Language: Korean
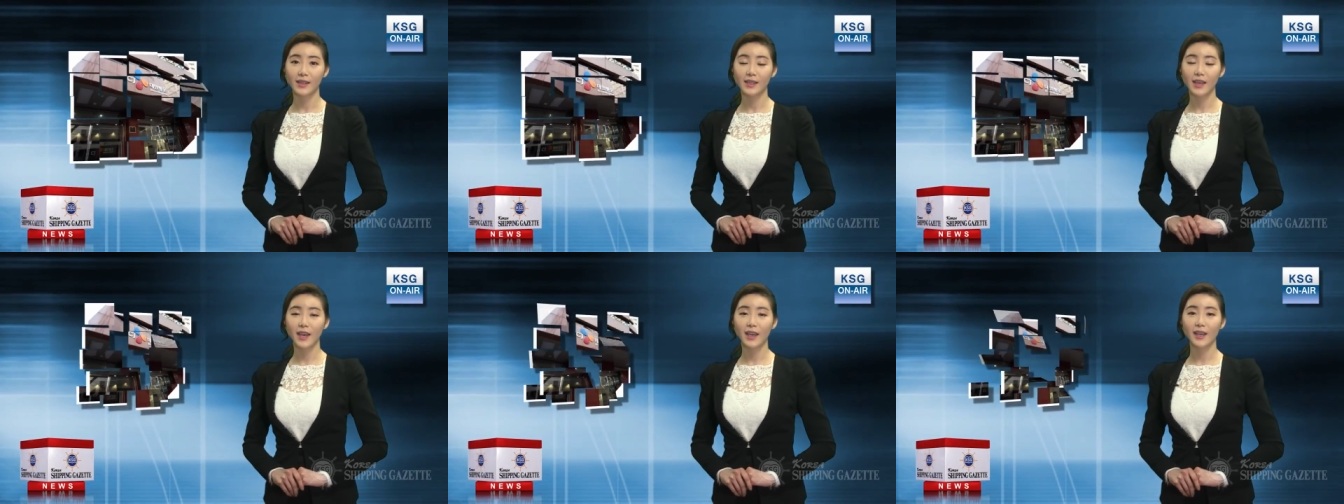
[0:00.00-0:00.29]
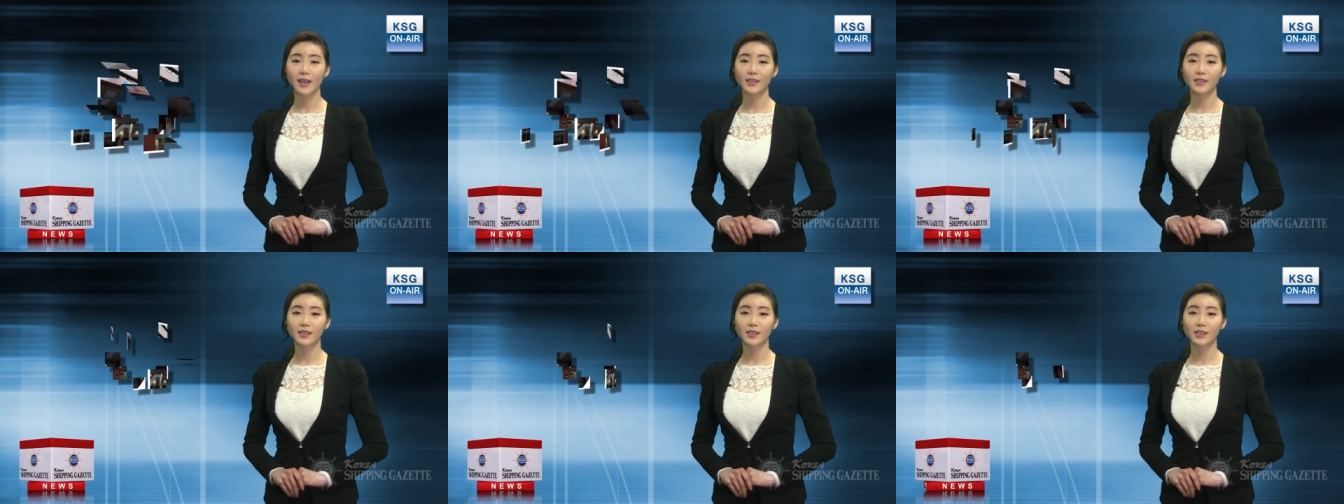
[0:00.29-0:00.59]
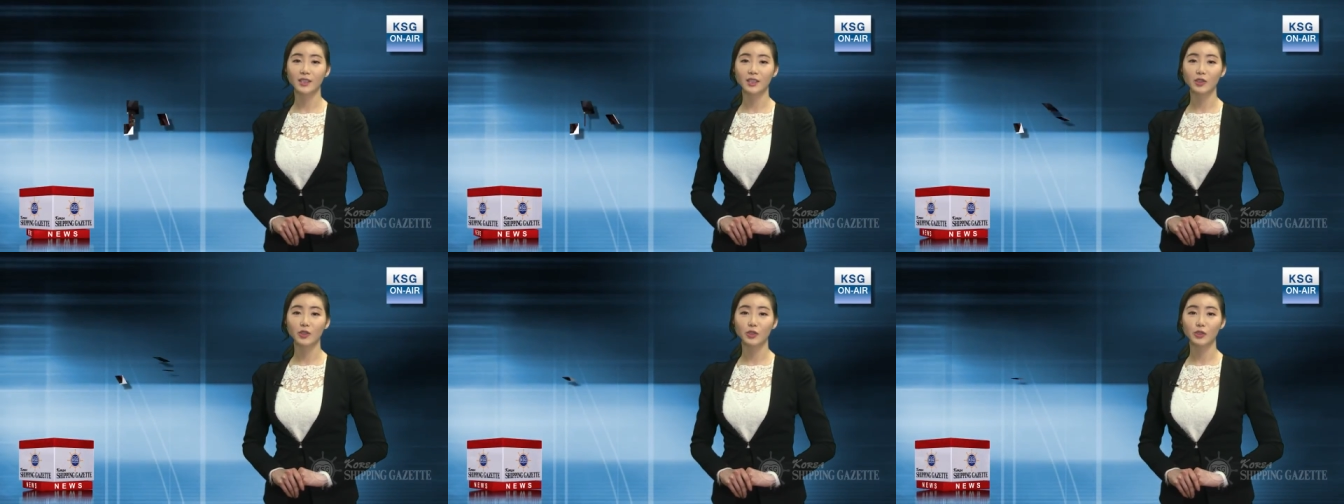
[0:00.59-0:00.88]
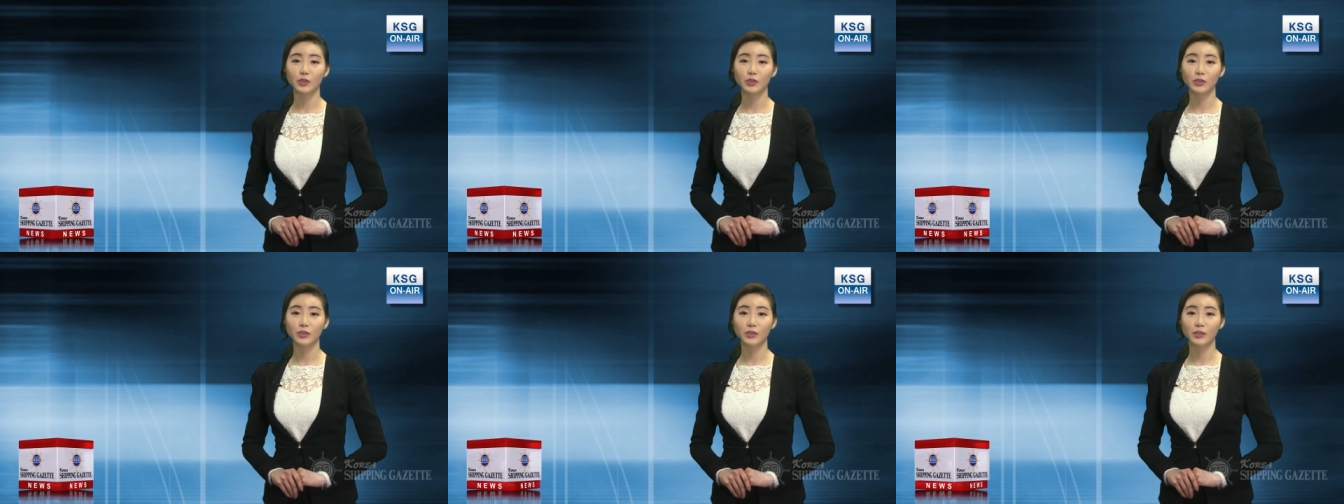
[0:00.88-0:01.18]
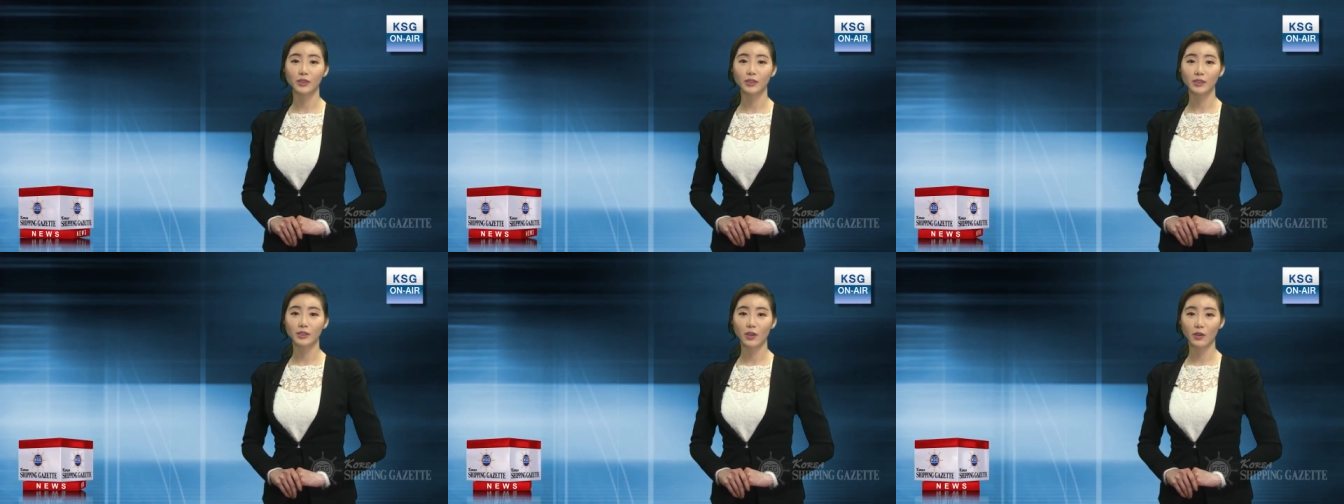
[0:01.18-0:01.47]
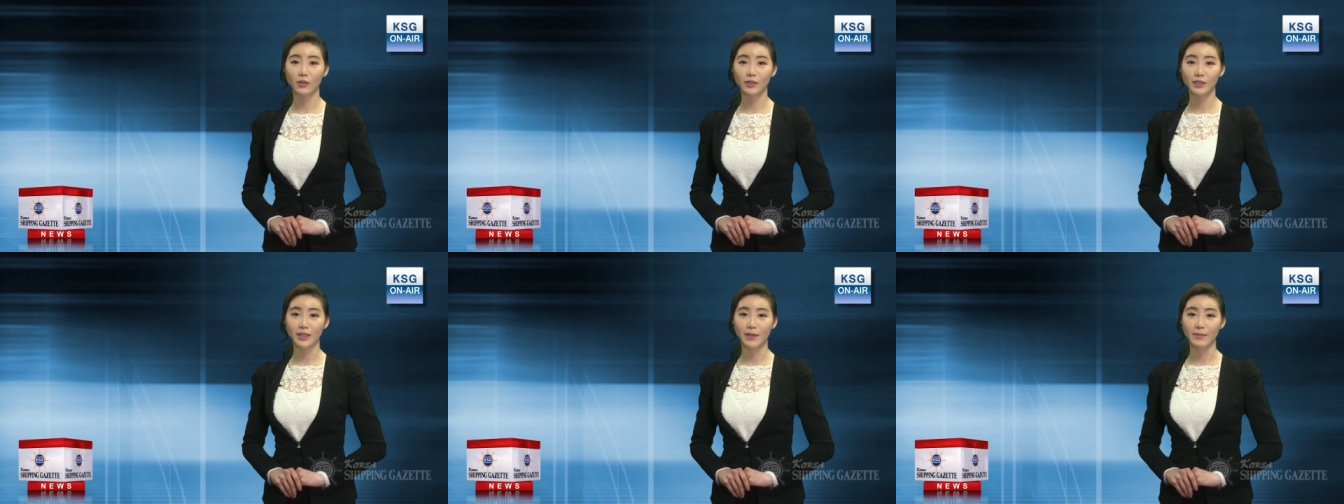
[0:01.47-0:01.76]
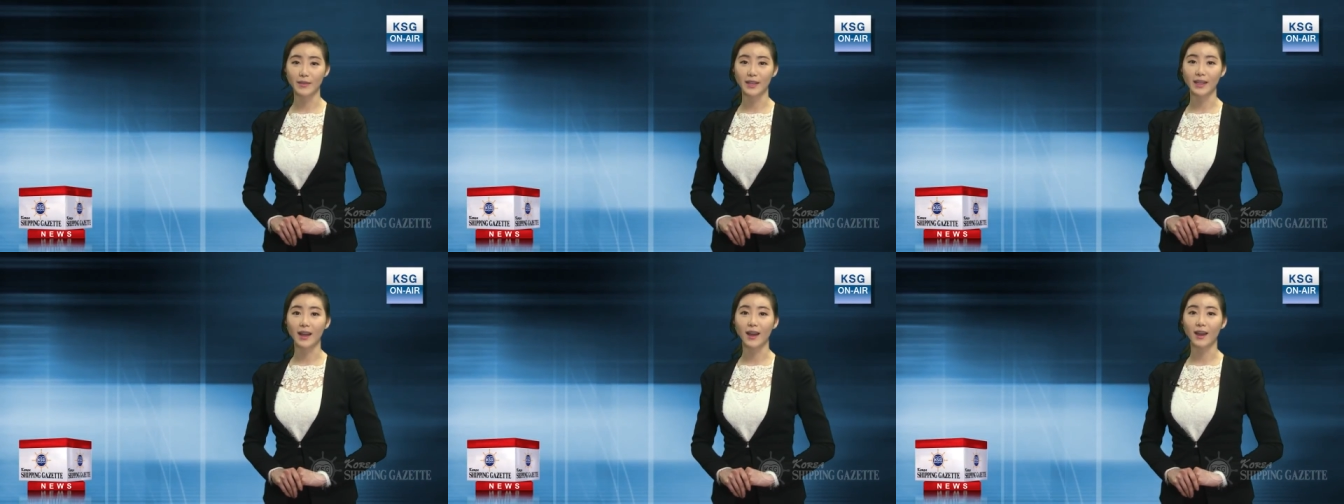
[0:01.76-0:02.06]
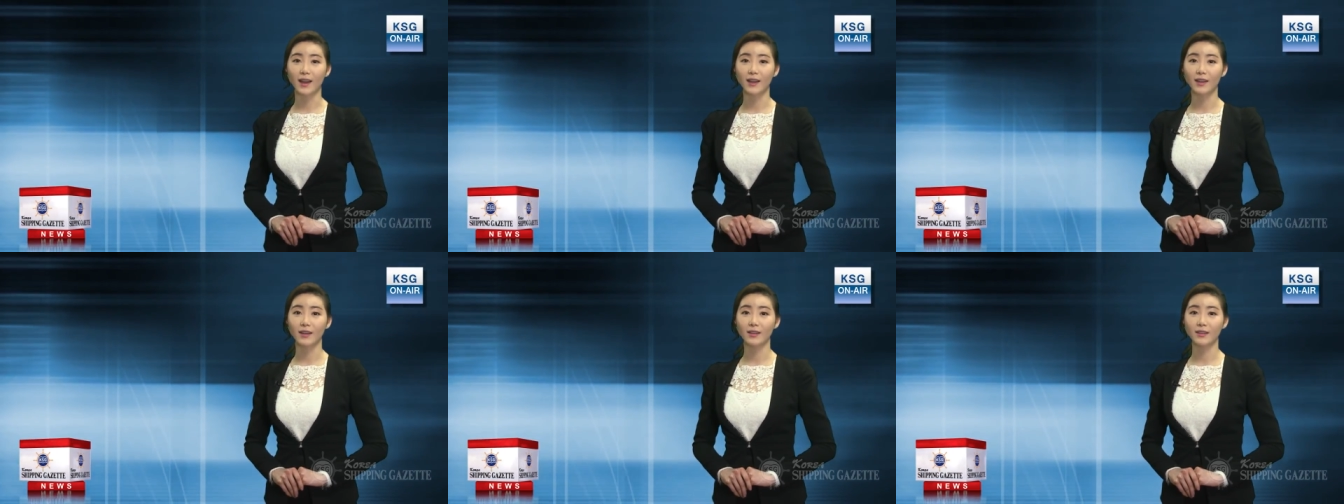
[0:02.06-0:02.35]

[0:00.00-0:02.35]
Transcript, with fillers: KSG 뉴스 정재입니다.